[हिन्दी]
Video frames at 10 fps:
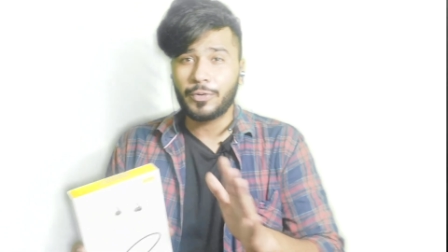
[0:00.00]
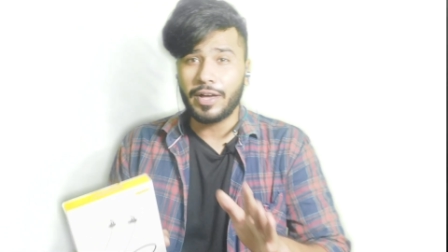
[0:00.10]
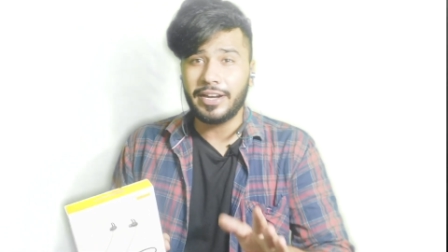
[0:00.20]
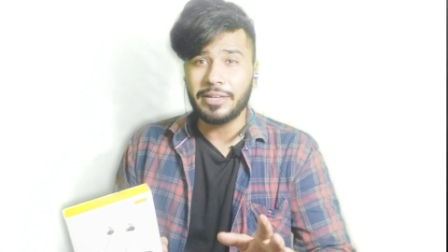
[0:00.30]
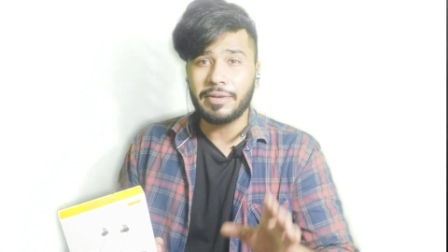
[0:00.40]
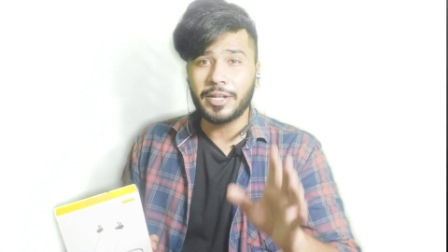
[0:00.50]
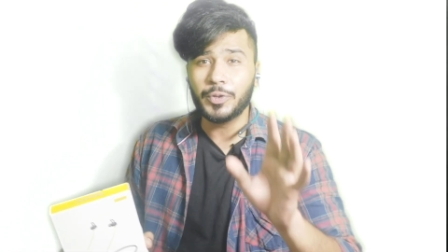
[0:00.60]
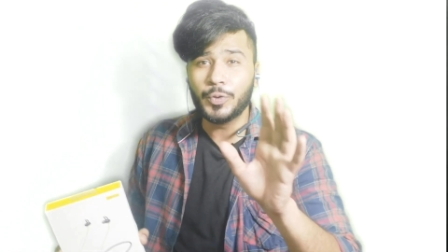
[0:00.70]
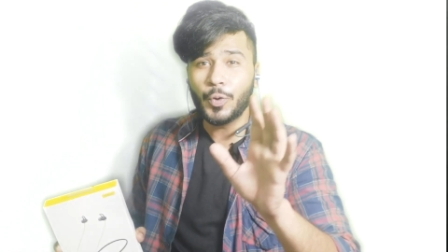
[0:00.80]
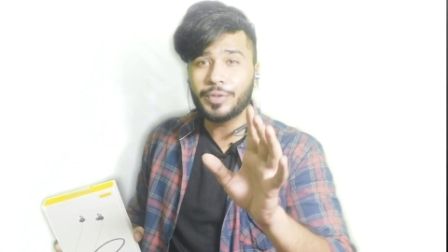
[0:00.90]
क्वालिटी मेरे
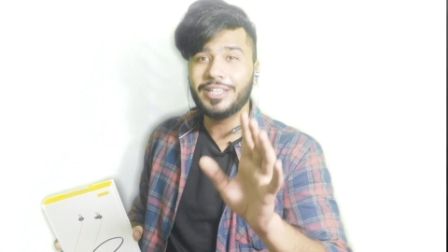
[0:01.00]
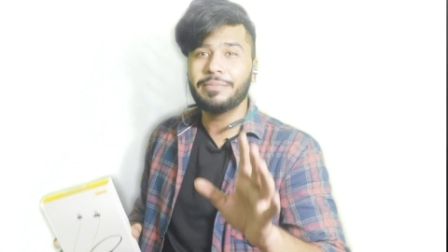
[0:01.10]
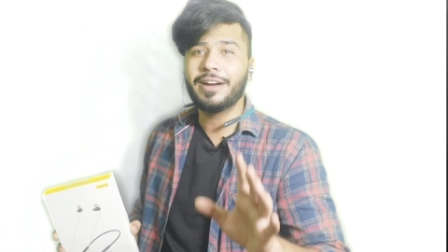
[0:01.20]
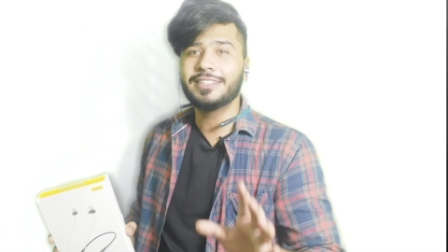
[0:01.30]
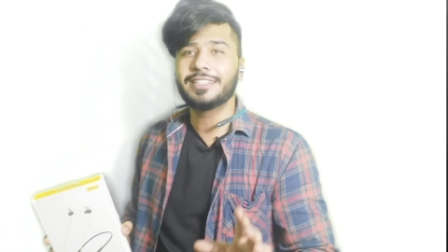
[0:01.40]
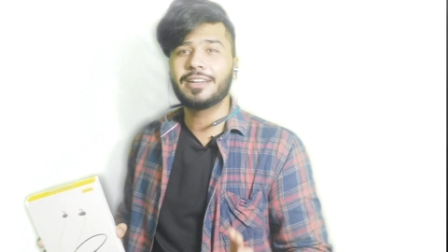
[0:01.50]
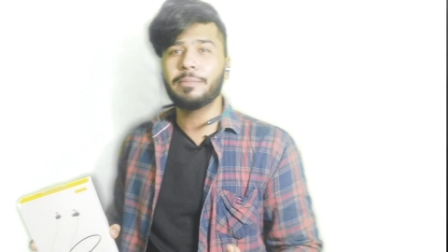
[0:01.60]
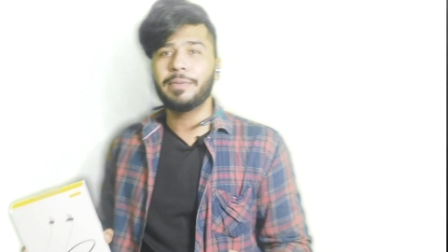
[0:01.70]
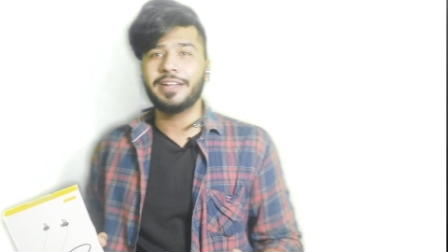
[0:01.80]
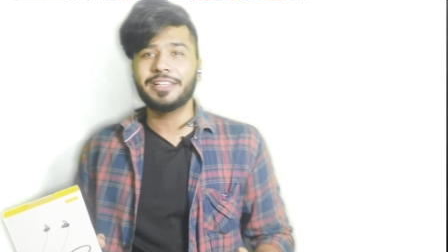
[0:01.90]
दो तीन ब्रांड्स के
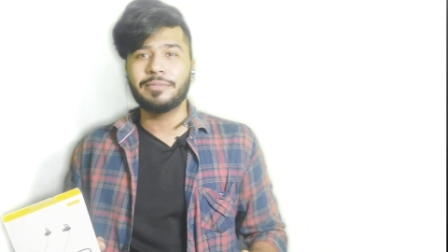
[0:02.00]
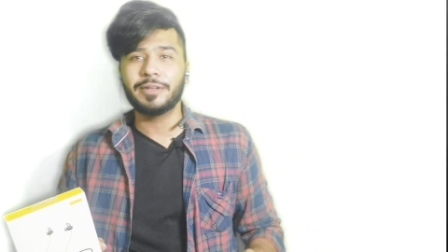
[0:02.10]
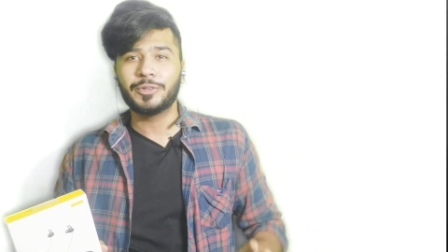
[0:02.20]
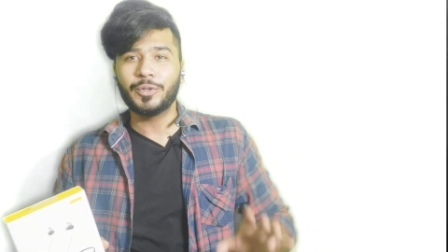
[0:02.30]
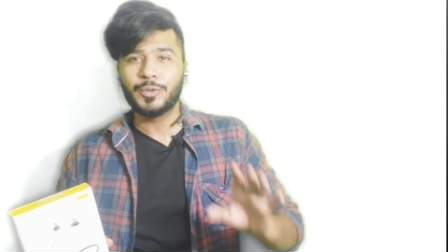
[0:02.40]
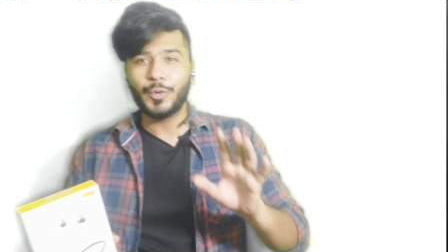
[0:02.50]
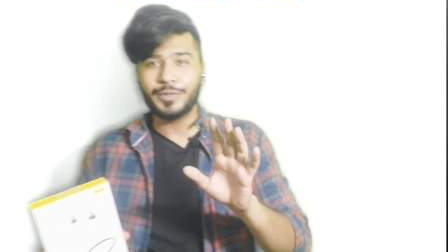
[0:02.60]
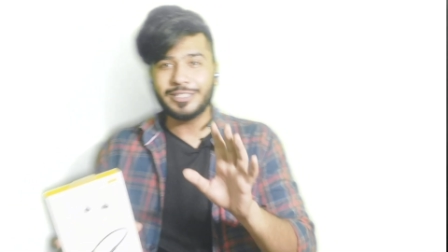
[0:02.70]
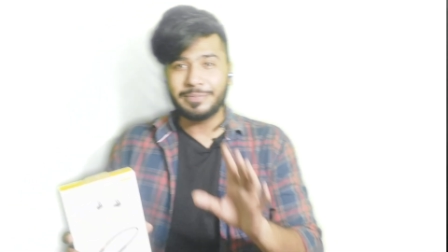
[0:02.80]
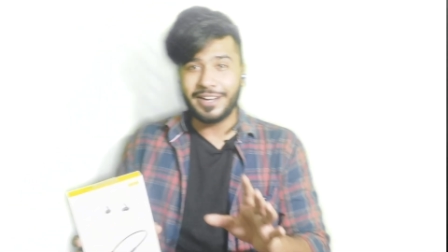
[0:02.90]
कंपैरिजन में तो दो
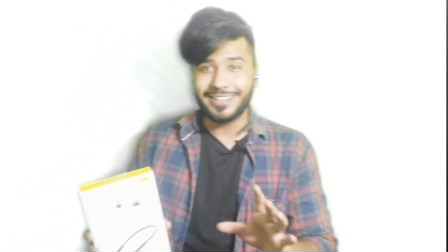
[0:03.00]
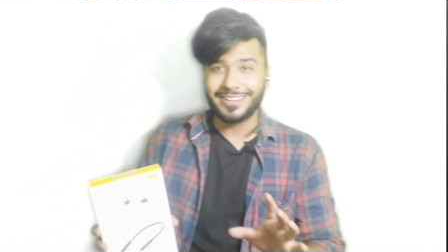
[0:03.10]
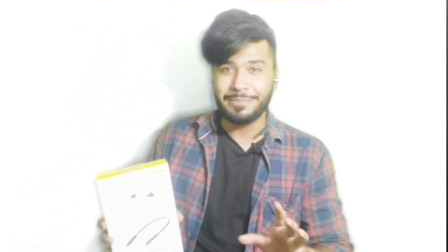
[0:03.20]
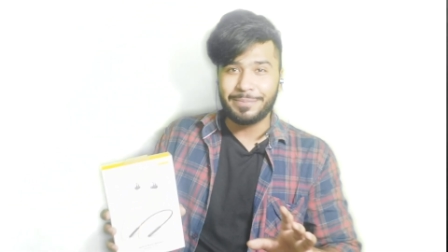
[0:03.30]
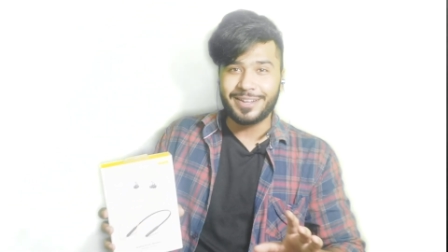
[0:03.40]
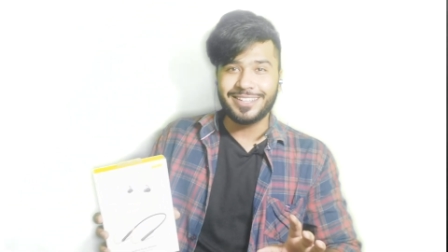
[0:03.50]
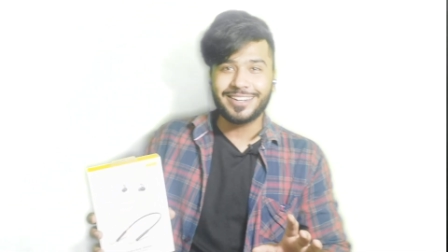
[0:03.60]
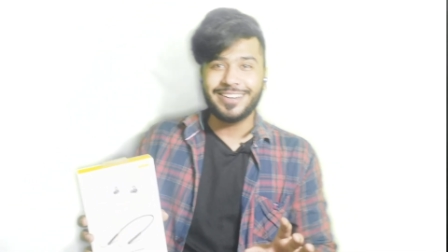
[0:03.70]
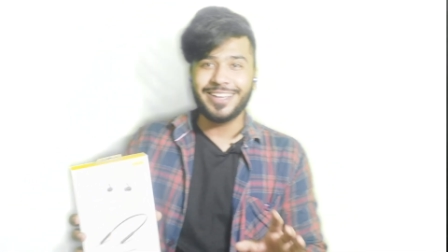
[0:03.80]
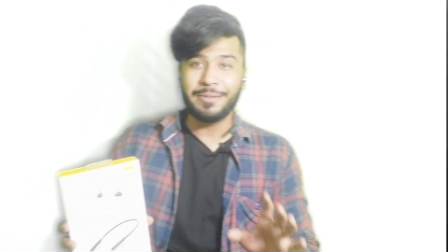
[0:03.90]
तीन ब्रांड के कंपैरिजन
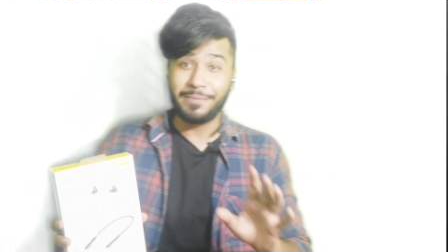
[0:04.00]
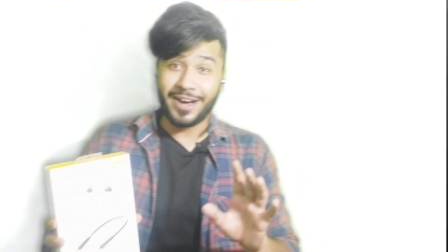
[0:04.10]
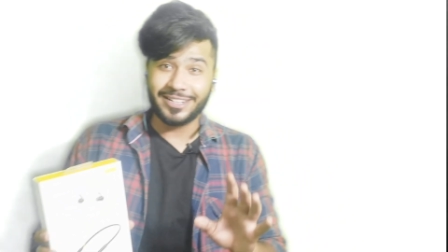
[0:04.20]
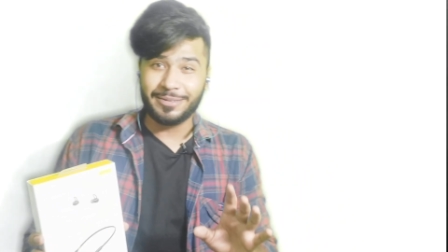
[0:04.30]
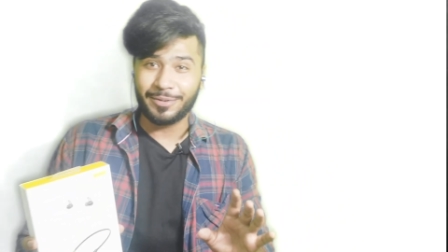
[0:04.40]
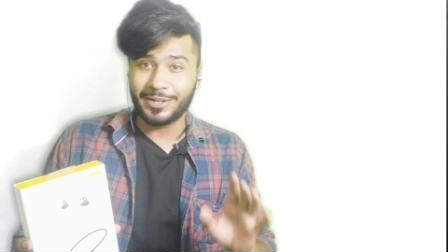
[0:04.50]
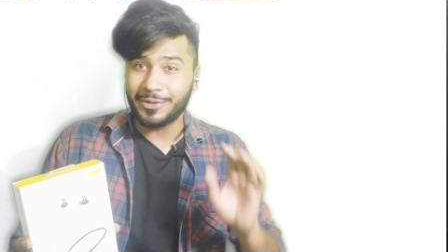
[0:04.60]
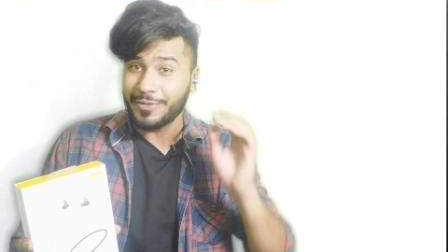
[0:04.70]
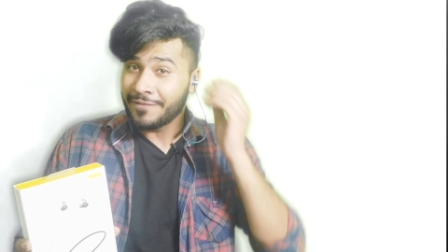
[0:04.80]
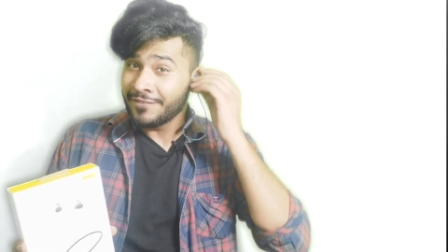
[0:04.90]
करने के बाद ही बोल रहा
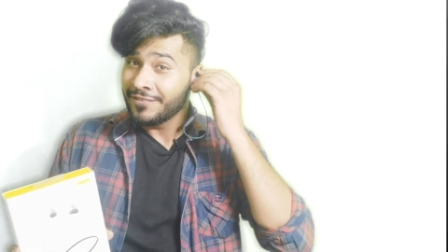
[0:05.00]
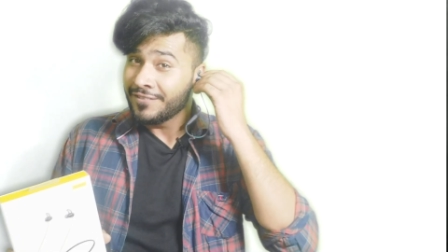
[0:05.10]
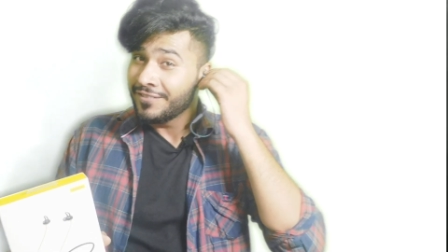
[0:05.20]
हूँ